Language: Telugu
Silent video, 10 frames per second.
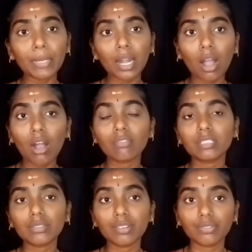మీరు
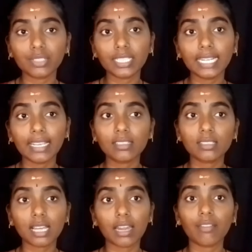ఆఫ్టర్ ఫిఫ్టీన్
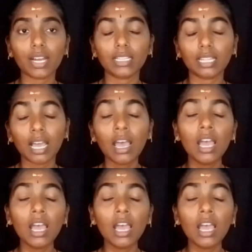డేస్ తర్వాత